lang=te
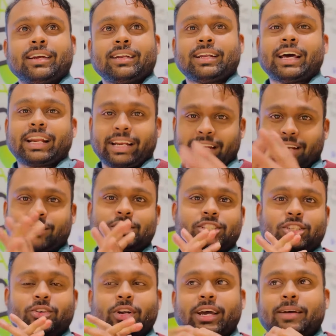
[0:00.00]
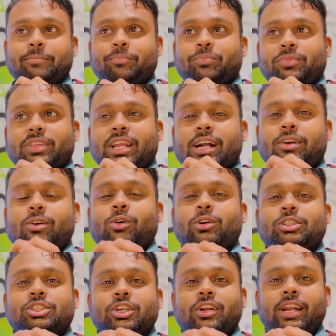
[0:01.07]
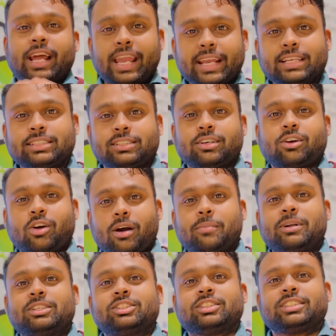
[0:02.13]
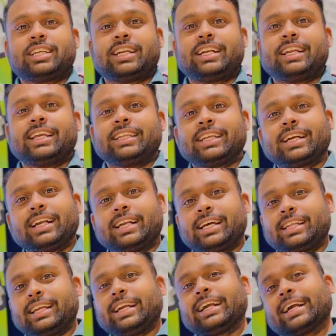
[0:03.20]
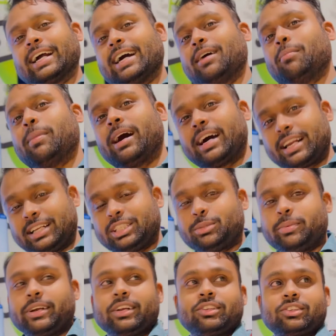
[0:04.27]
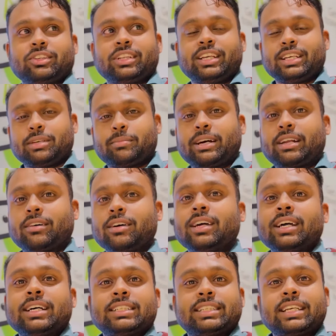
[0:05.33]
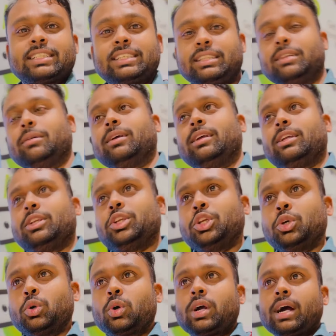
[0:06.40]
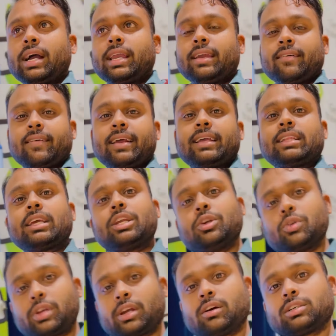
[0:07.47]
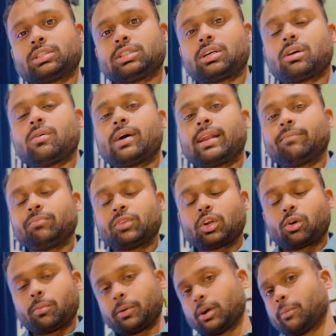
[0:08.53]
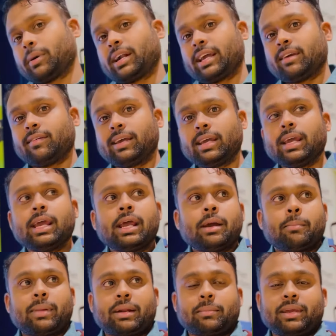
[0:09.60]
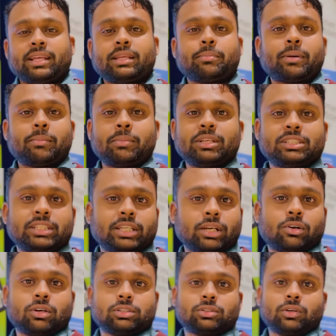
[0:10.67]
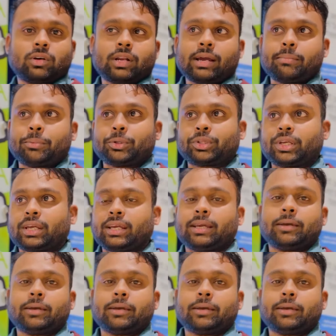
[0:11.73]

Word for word: నా రిక్వెస్ట్ కూడా నాకు కొంచెం లైక్స్ కామెంట్స్ చేయండి ఎందుకంటే అది ఇంకా బాగా రీచ్ పెరుగుతుంది ఇది మనం చేసింది న్యూగా ఎవరైతే యూకే వస్తారో వాళ్ళందరికి ఉపయోగపడేవే మనం ఏది పబ్లిసిటీ కోసం లేకపోతే